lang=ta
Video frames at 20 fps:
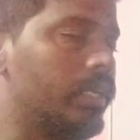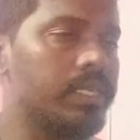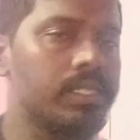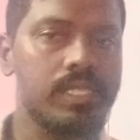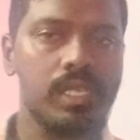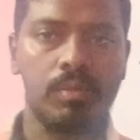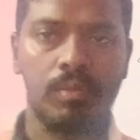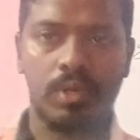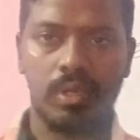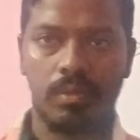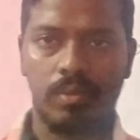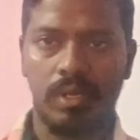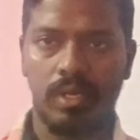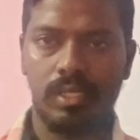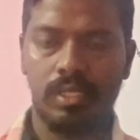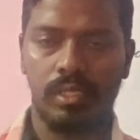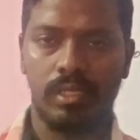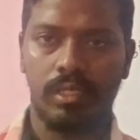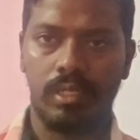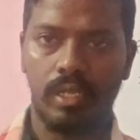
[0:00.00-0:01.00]
தேசிய
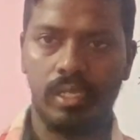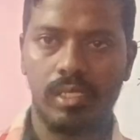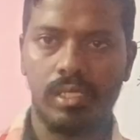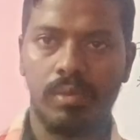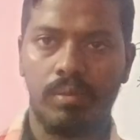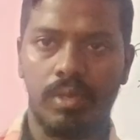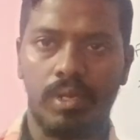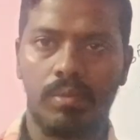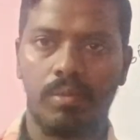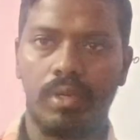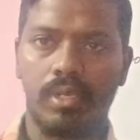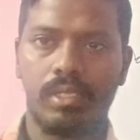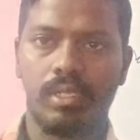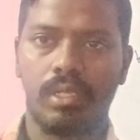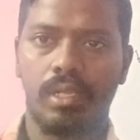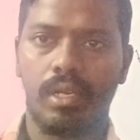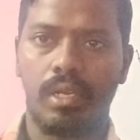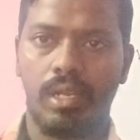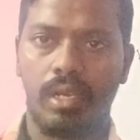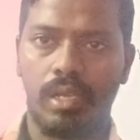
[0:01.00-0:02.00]
மறுமலர்ச்சி தேசிய
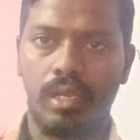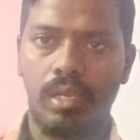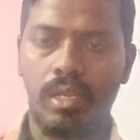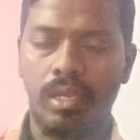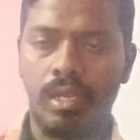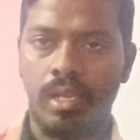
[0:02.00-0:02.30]
மறுமலர்ச்சின்னு கேட்டாக்க